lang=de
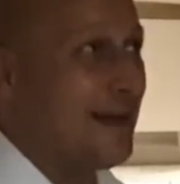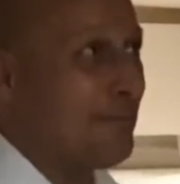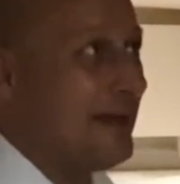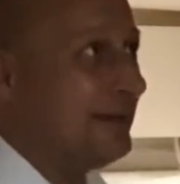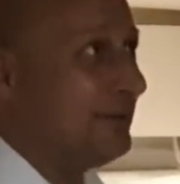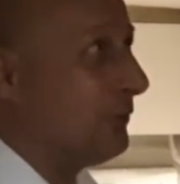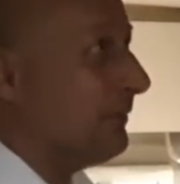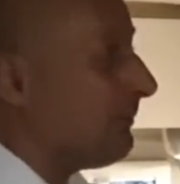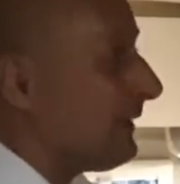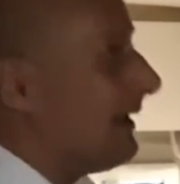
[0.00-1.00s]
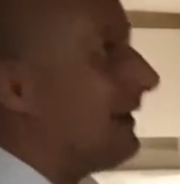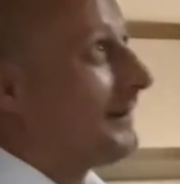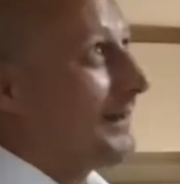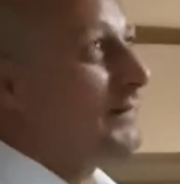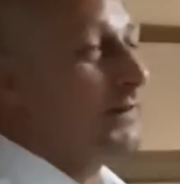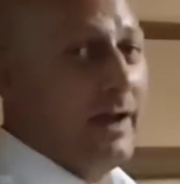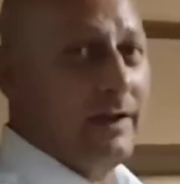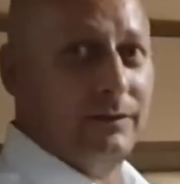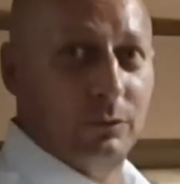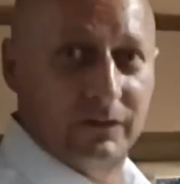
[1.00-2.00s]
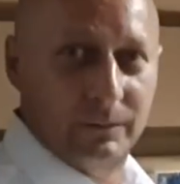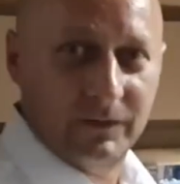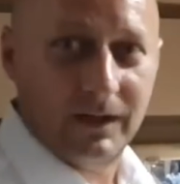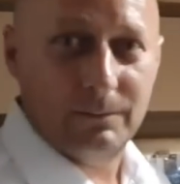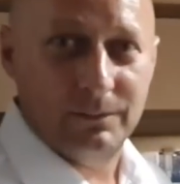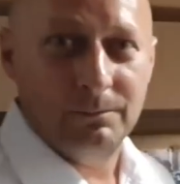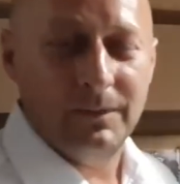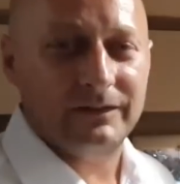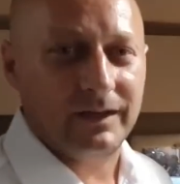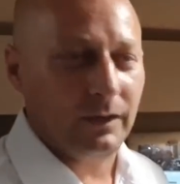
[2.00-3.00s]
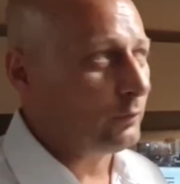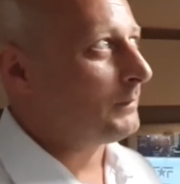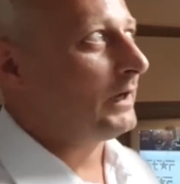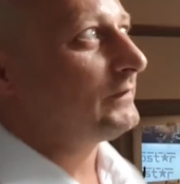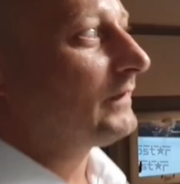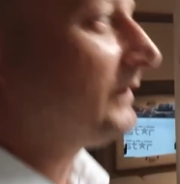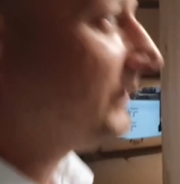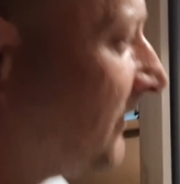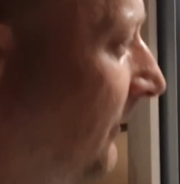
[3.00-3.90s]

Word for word: Lamellentür. Das heißt, und simsalabim, es geht automatisch das Licht